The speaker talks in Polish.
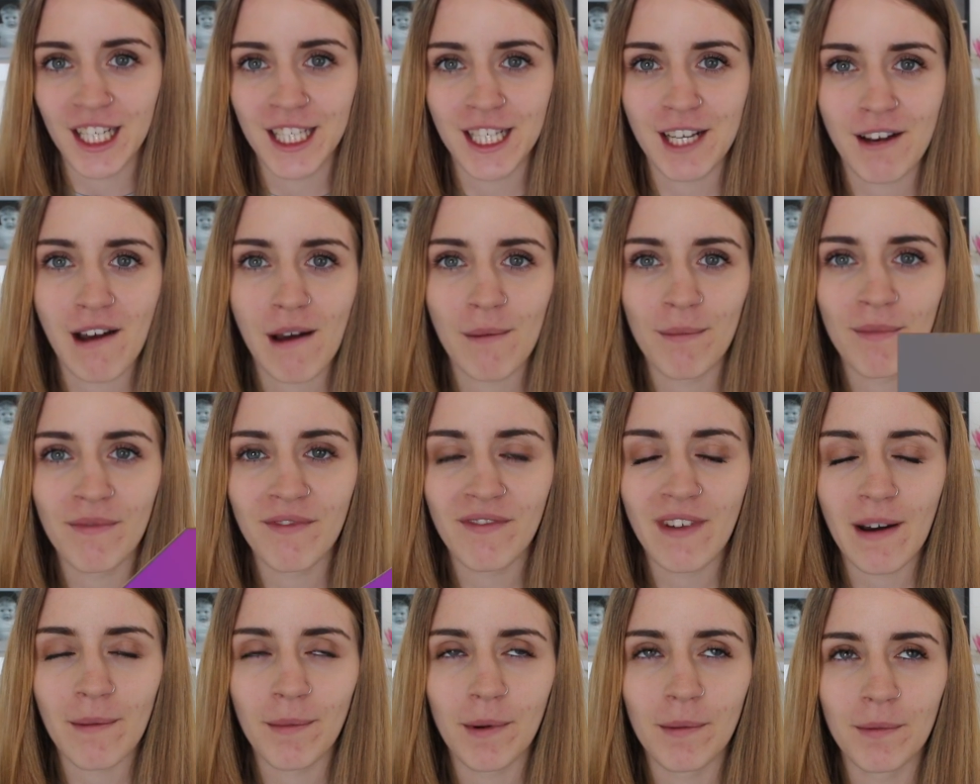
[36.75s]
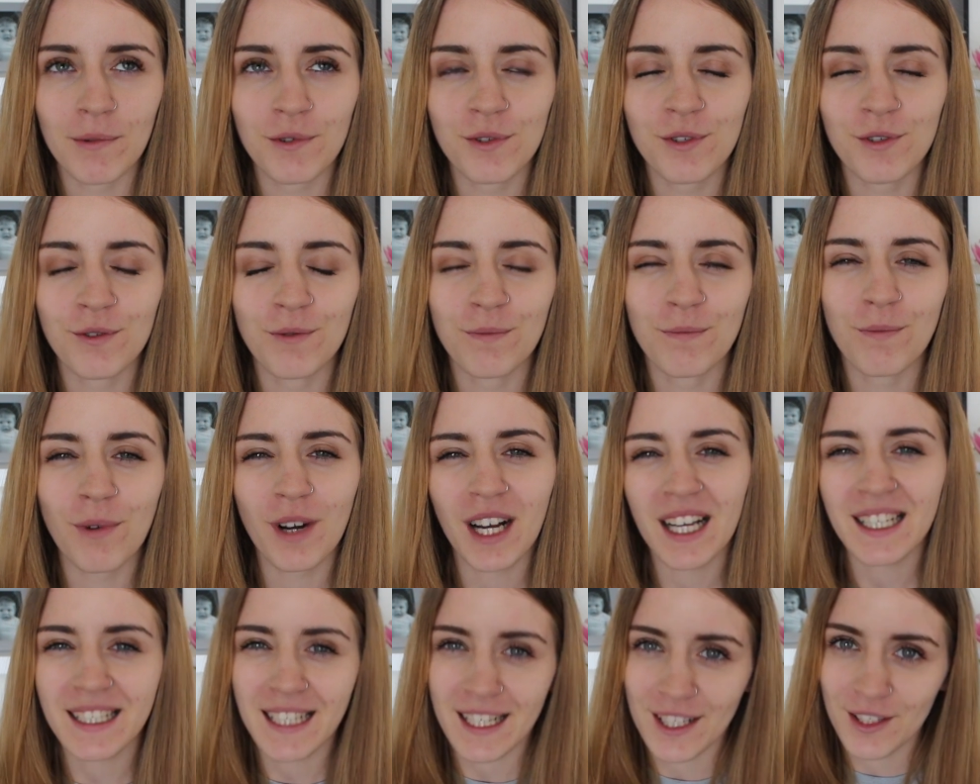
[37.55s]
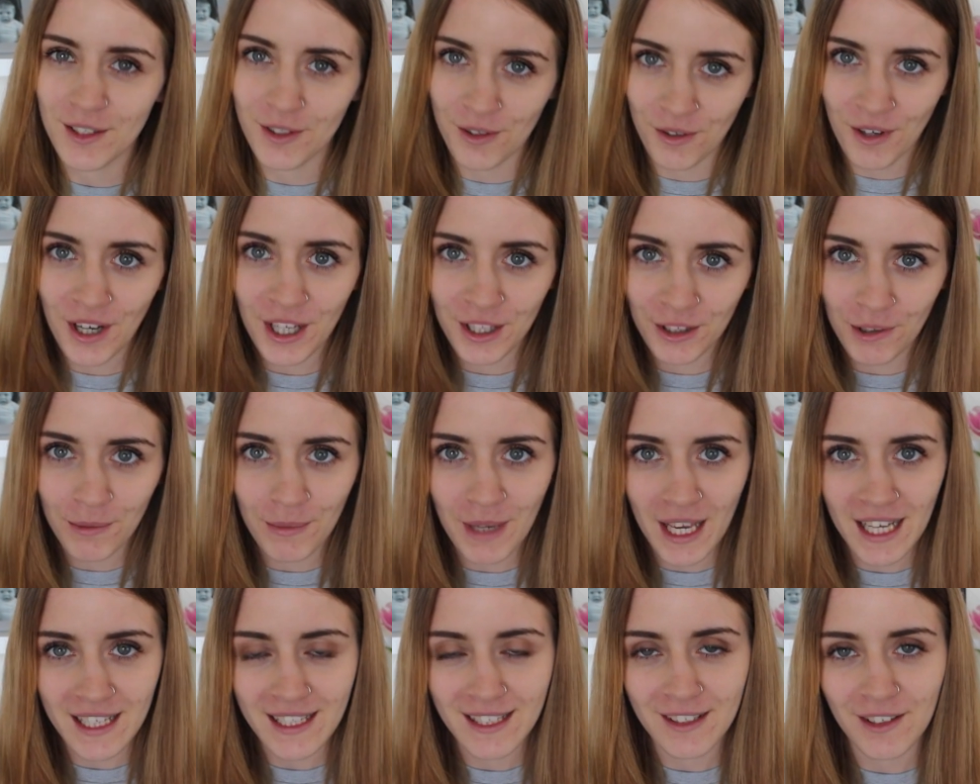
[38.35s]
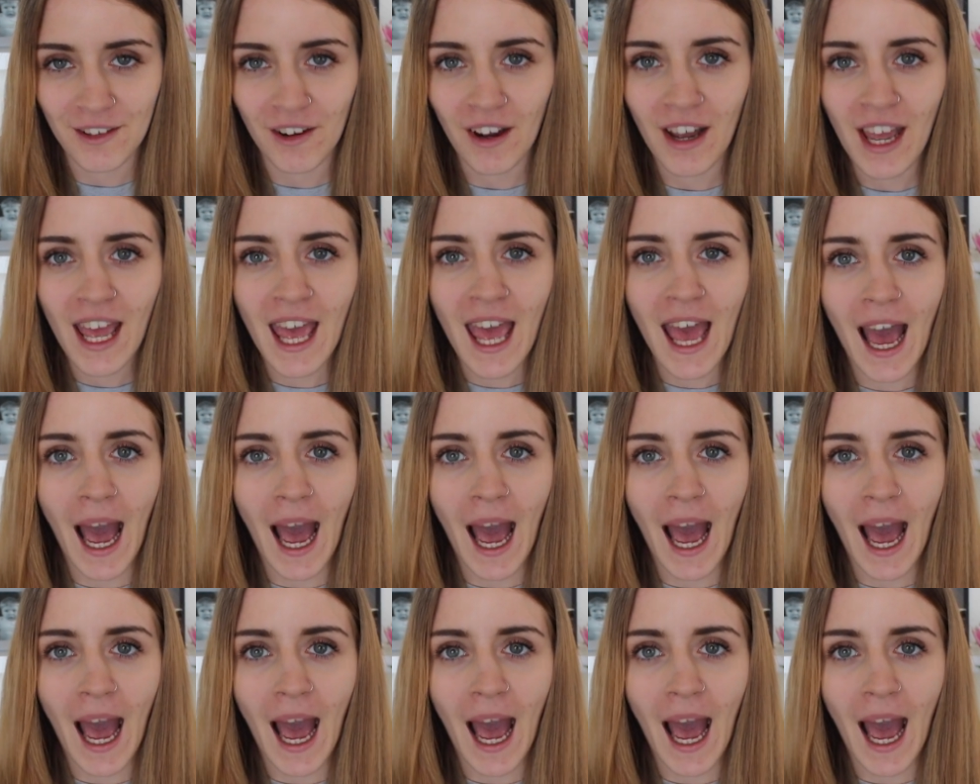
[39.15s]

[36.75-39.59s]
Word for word: Chciałabym Wam po prostu pokazać trochę to miasto,